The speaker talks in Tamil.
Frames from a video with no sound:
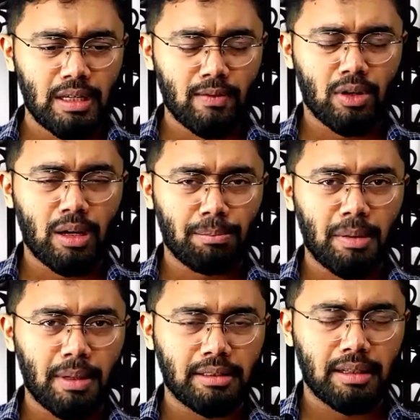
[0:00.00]
இவரோட அப்பா
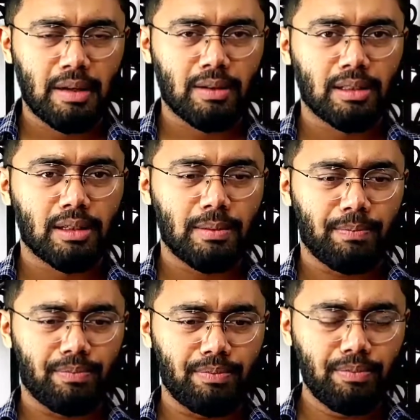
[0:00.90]
பார்த்தீங்கன்னா வந்து
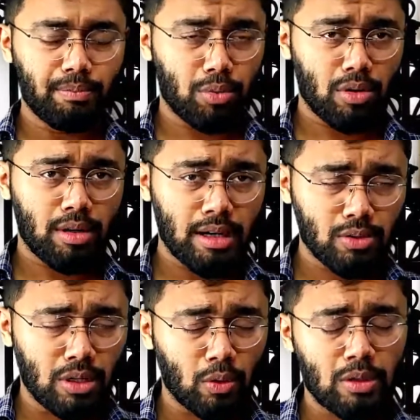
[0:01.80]
புவர்
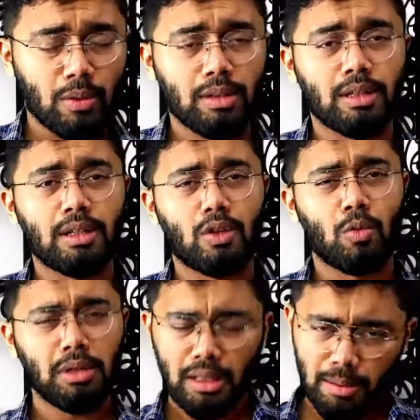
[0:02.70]
டேட்னு சொல்லக்கூடியவர் வந்துட்டு
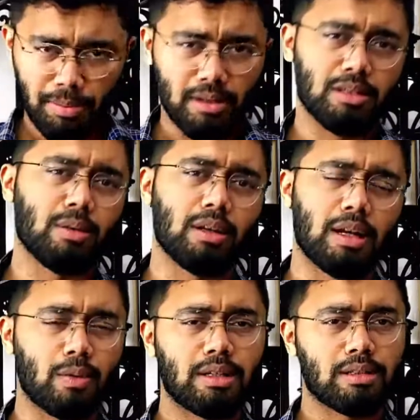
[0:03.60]
ரொம்ப நல்லா படித்தவர்
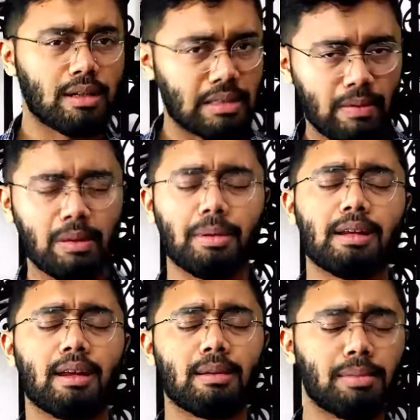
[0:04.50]
அட்வான்ஸ் ஸ்டடிஸ்லாம் தான் அவர்
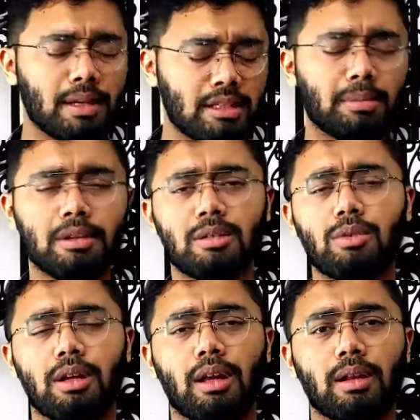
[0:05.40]
படிக்கிறாரு பிஹெச்டி படித்து
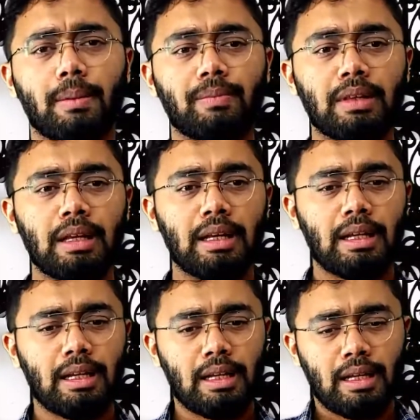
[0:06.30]
முடிக்கிறாரு
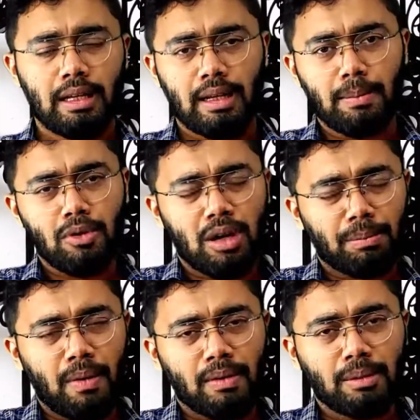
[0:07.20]
நண்பரோட
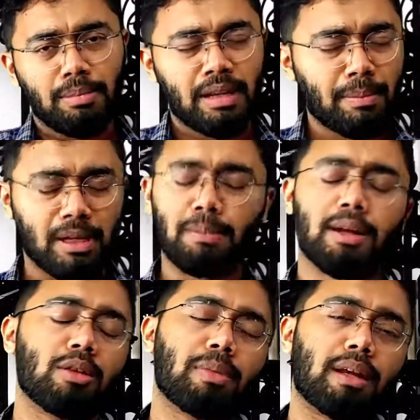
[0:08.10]
அப்பா வந்து பெரிய
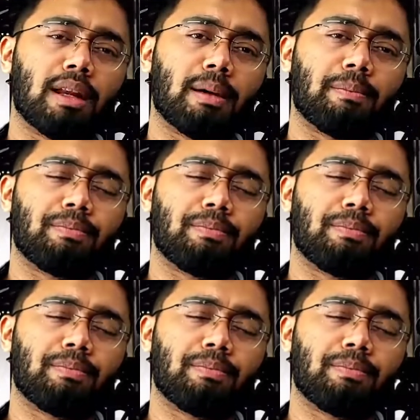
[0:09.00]
படிப்பில் எதுவும் படிக்கலை